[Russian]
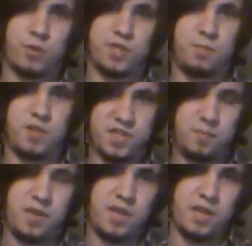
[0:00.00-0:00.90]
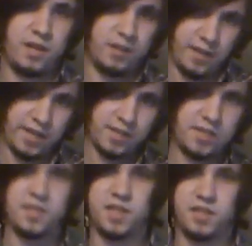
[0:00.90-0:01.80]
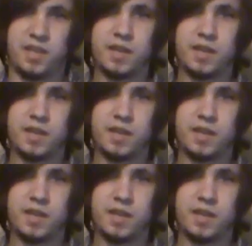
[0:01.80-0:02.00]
вроде PSP или DS десятки